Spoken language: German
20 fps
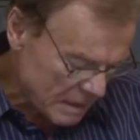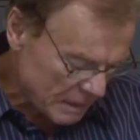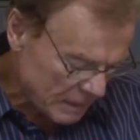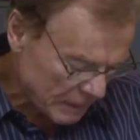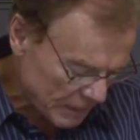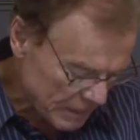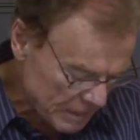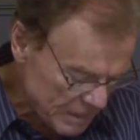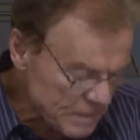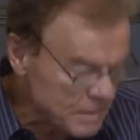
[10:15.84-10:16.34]

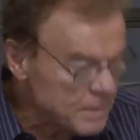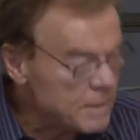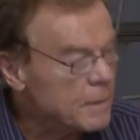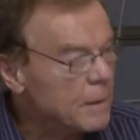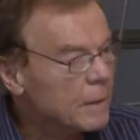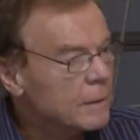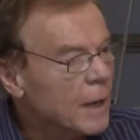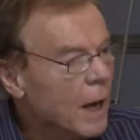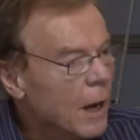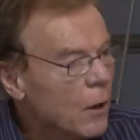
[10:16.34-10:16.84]
Drittens,
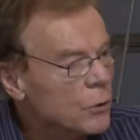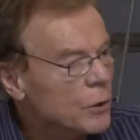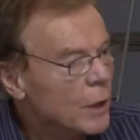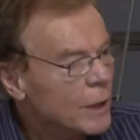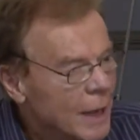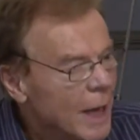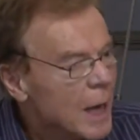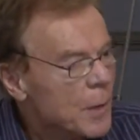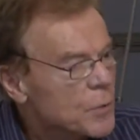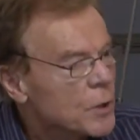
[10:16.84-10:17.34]
daraus
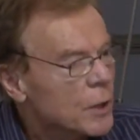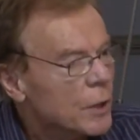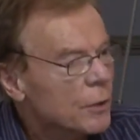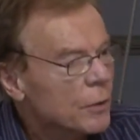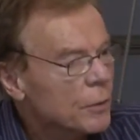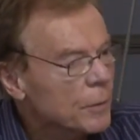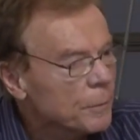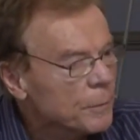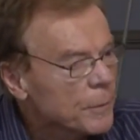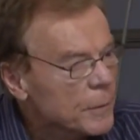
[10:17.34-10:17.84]
ergab
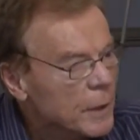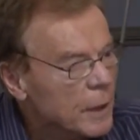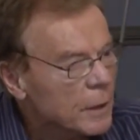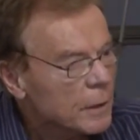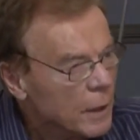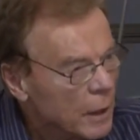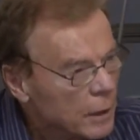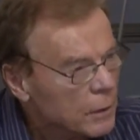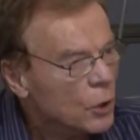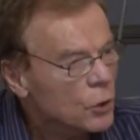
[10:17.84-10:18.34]
sich, die,
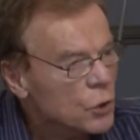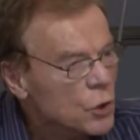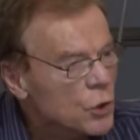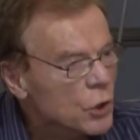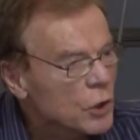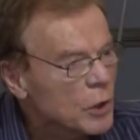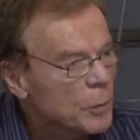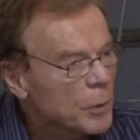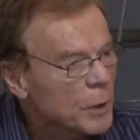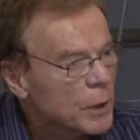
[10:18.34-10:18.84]
der dritte
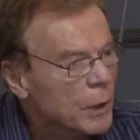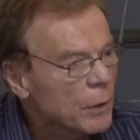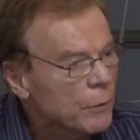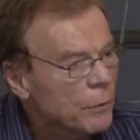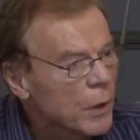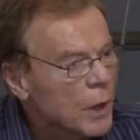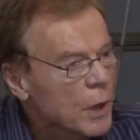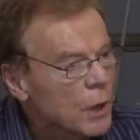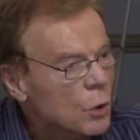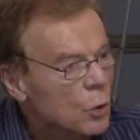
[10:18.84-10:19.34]

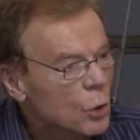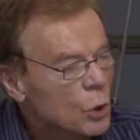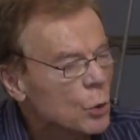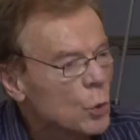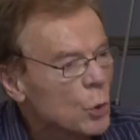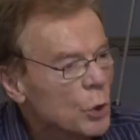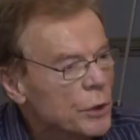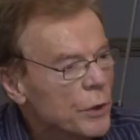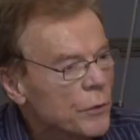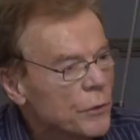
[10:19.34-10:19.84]
Schlüsselbegriff,
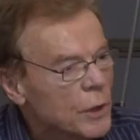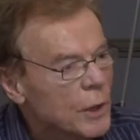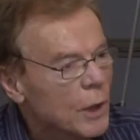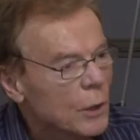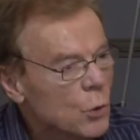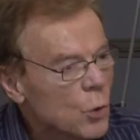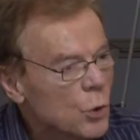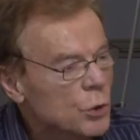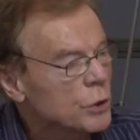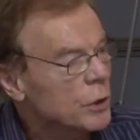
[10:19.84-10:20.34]
Kultur des
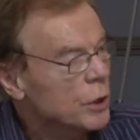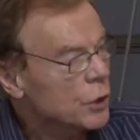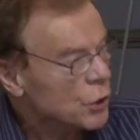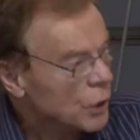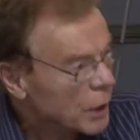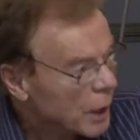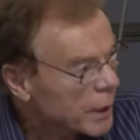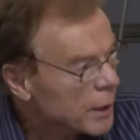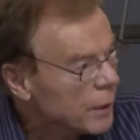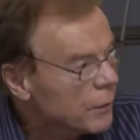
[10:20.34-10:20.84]
Dialogs und des
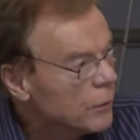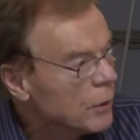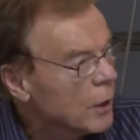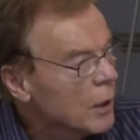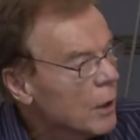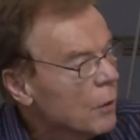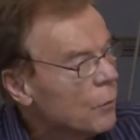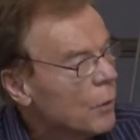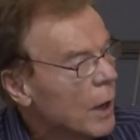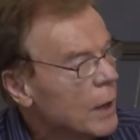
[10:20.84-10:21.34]
Streits,
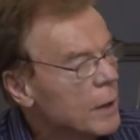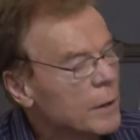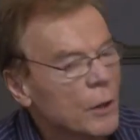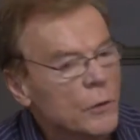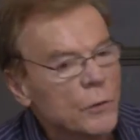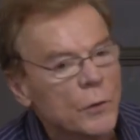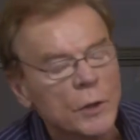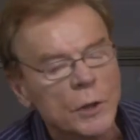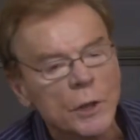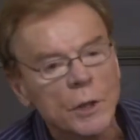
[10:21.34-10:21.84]
vor allem
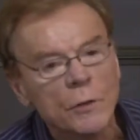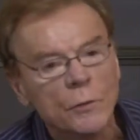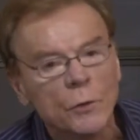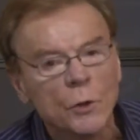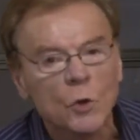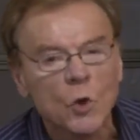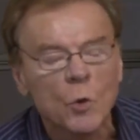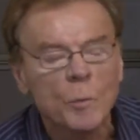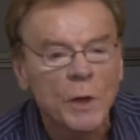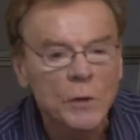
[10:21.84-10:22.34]
das Verdienst
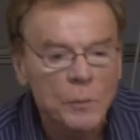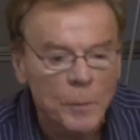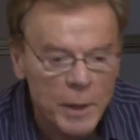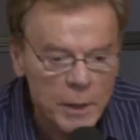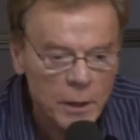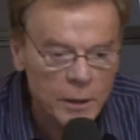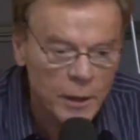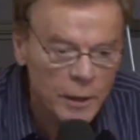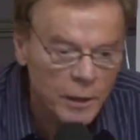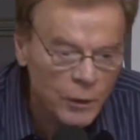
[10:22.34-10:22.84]
von Thomas
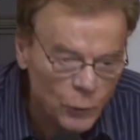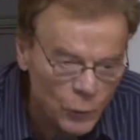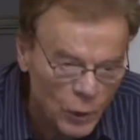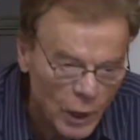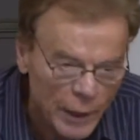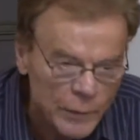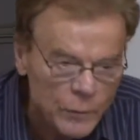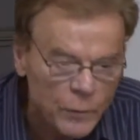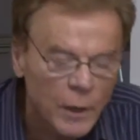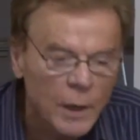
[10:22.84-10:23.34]
Mayer, der das von
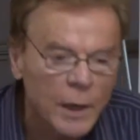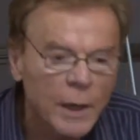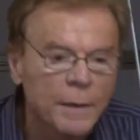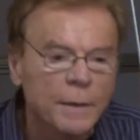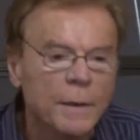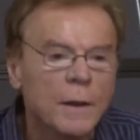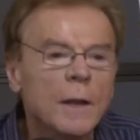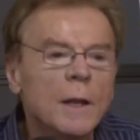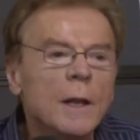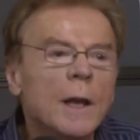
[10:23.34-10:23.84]
Anfang
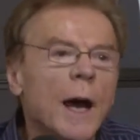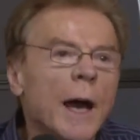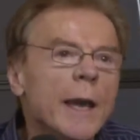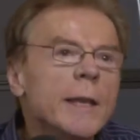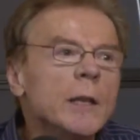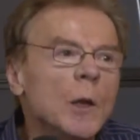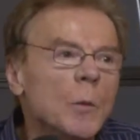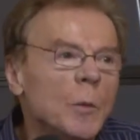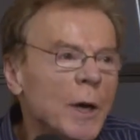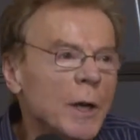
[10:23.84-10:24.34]
an
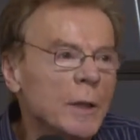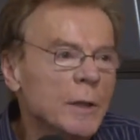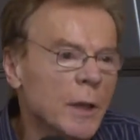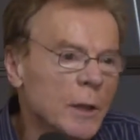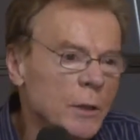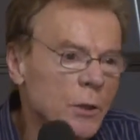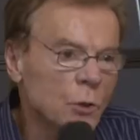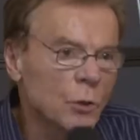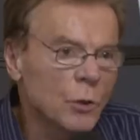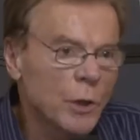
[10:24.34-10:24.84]
eingebracht
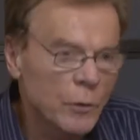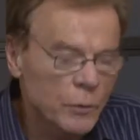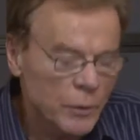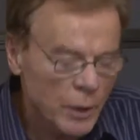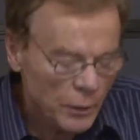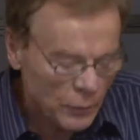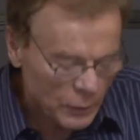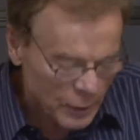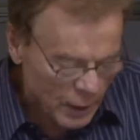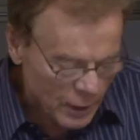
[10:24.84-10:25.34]
hatte, schon auf
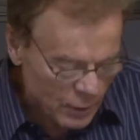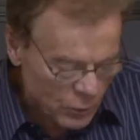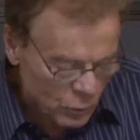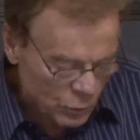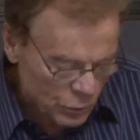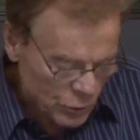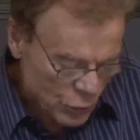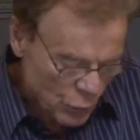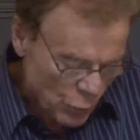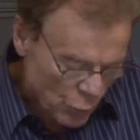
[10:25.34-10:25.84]
den
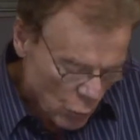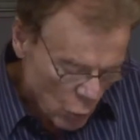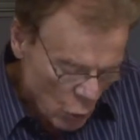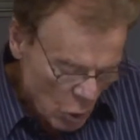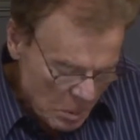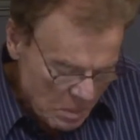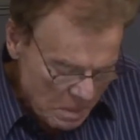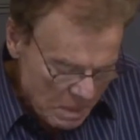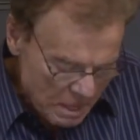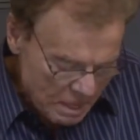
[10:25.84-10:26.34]
Tagungen
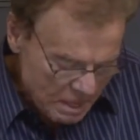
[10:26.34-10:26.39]
zuvor.